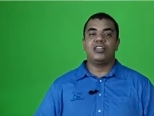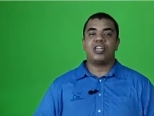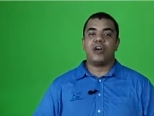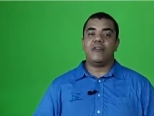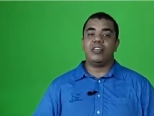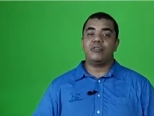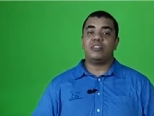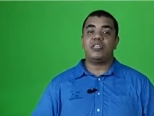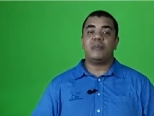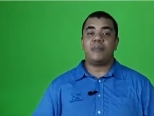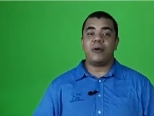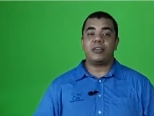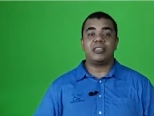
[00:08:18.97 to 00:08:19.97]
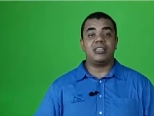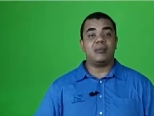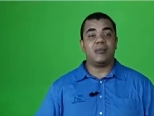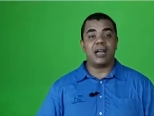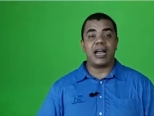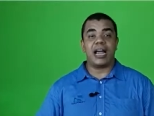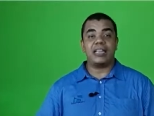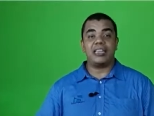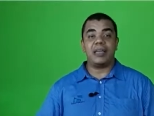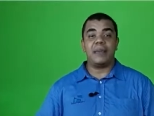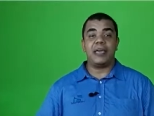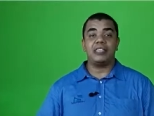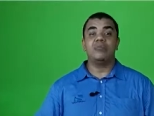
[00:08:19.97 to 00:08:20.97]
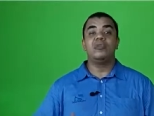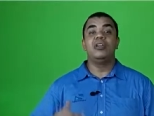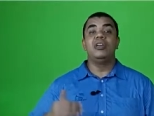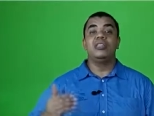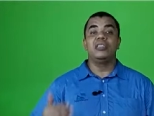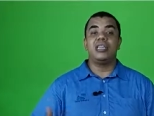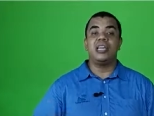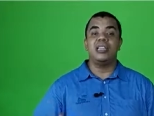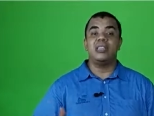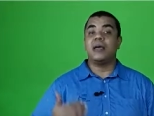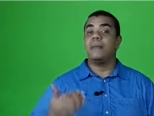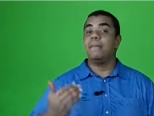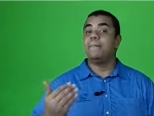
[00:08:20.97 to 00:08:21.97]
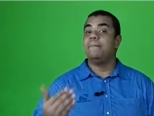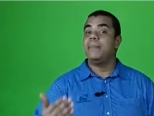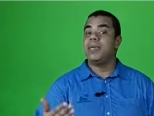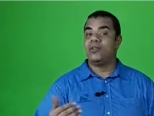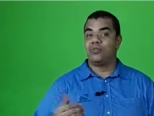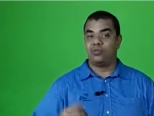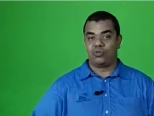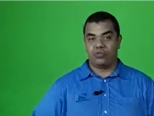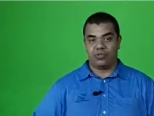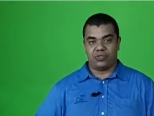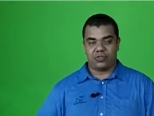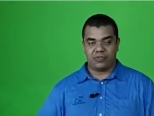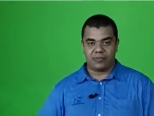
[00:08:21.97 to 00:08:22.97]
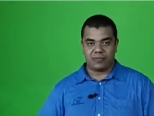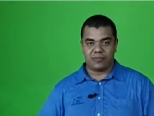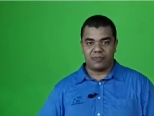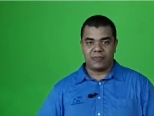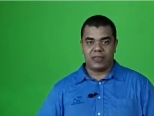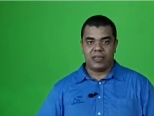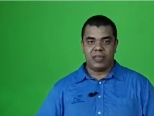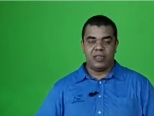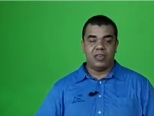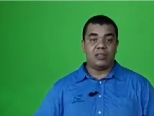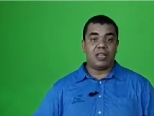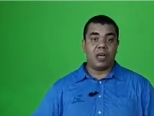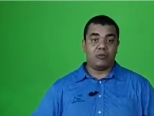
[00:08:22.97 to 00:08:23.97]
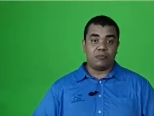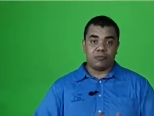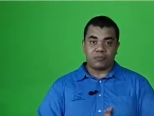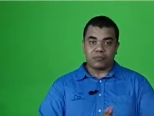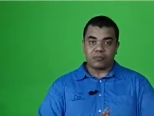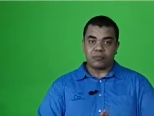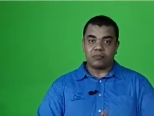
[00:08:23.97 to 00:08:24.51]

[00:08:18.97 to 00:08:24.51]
talvez você possa demorar até mesmo 30 minutos. Então,